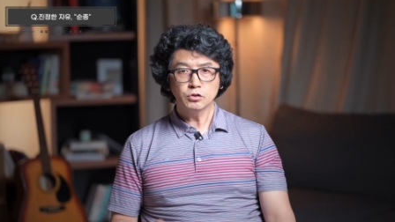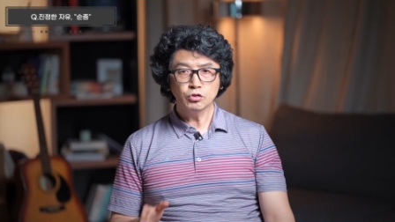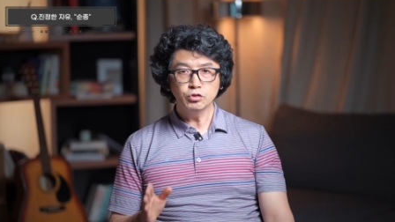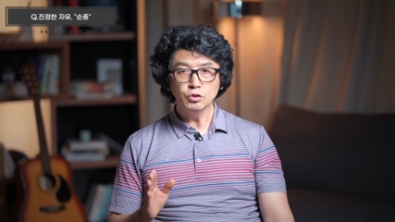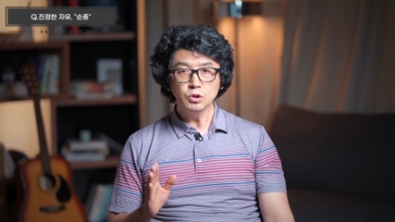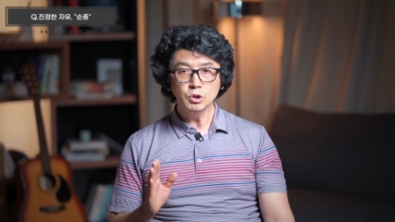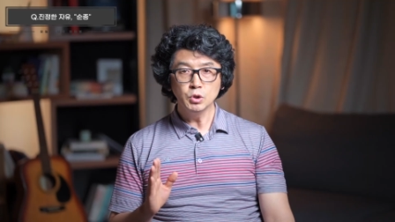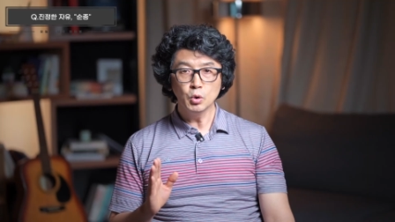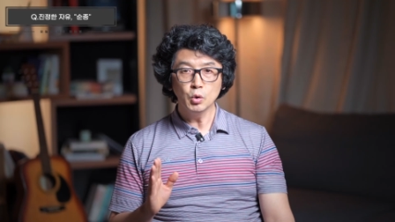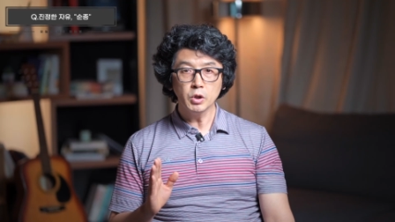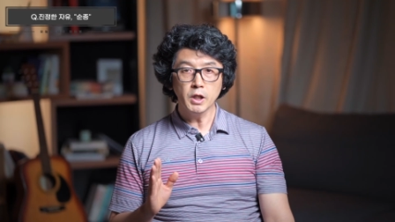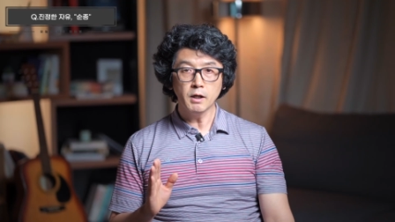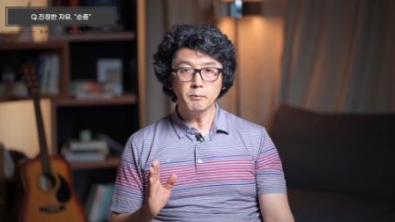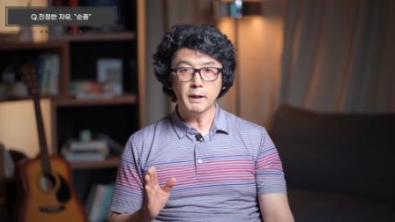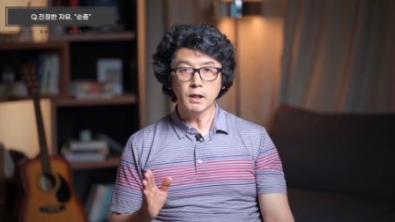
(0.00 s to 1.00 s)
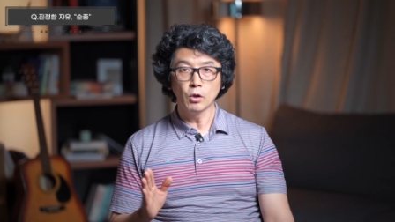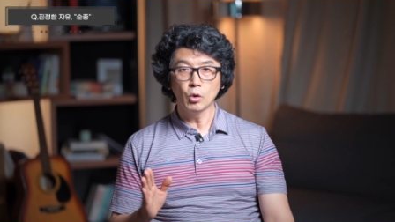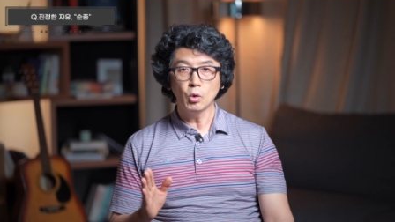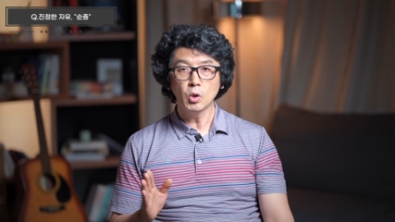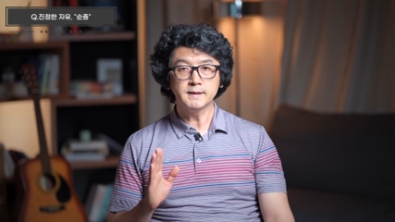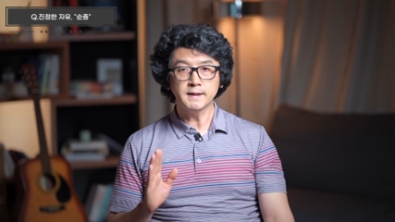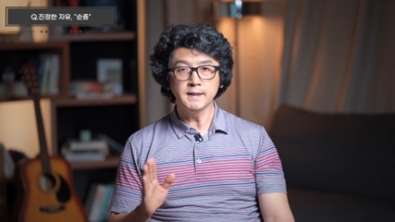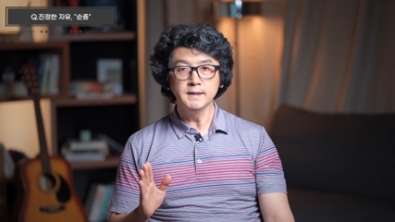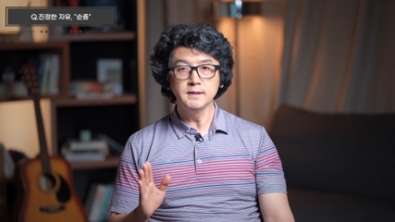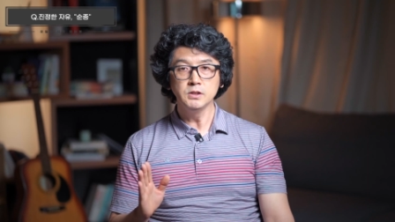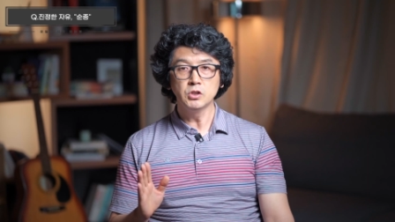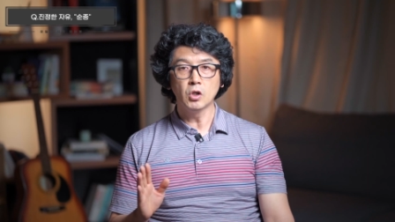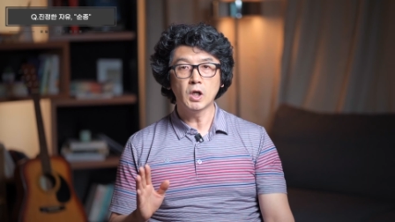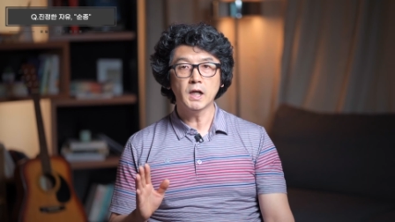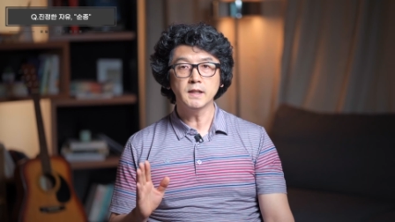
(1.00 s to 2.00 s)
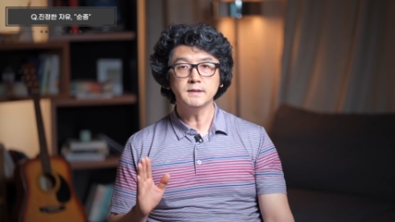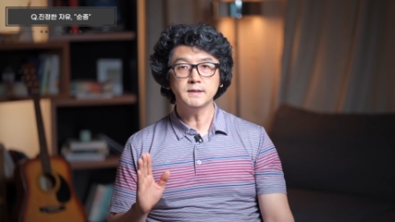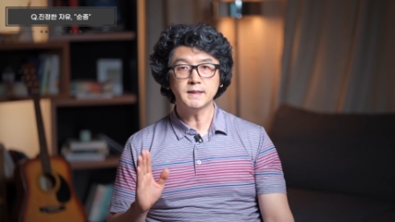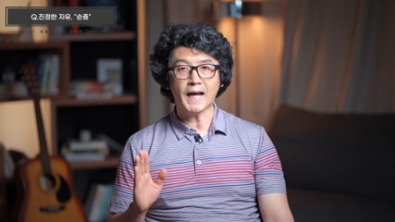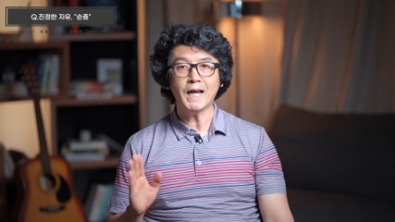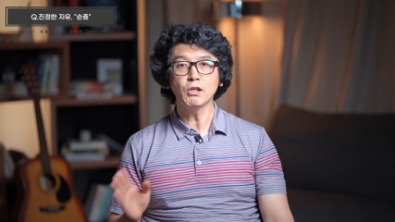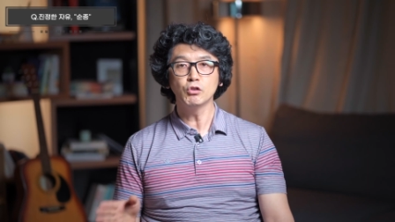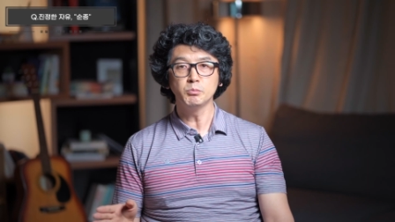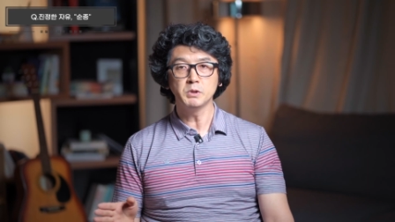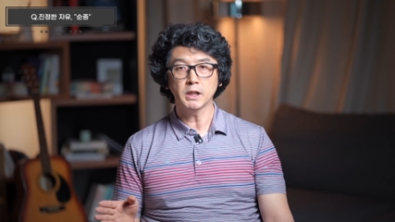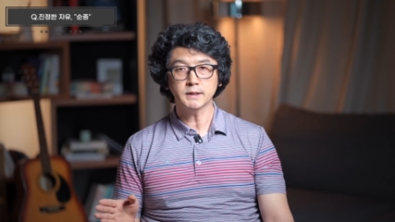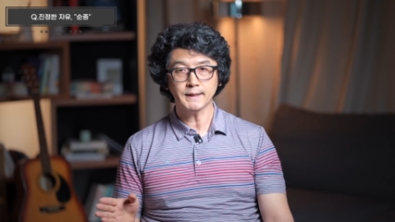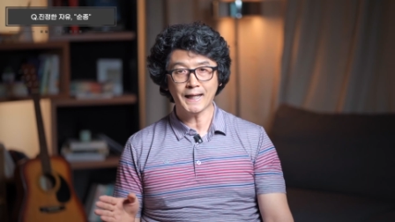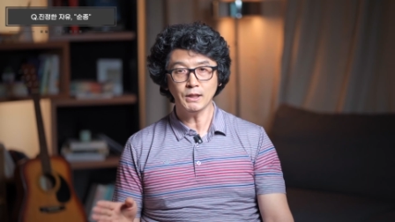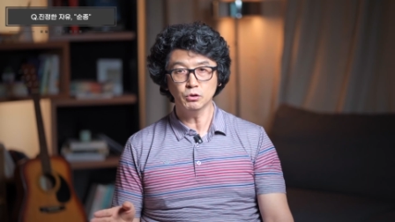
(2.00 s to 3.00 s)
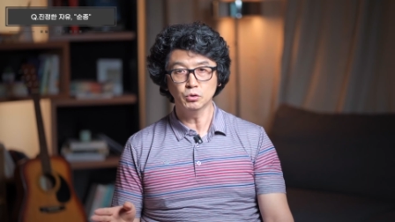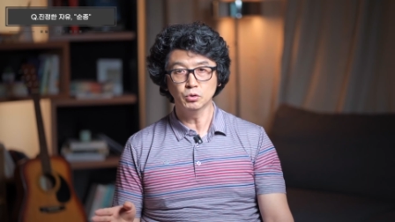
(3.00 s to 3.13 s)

순종이야말로 진정한 자유입니다. 자유.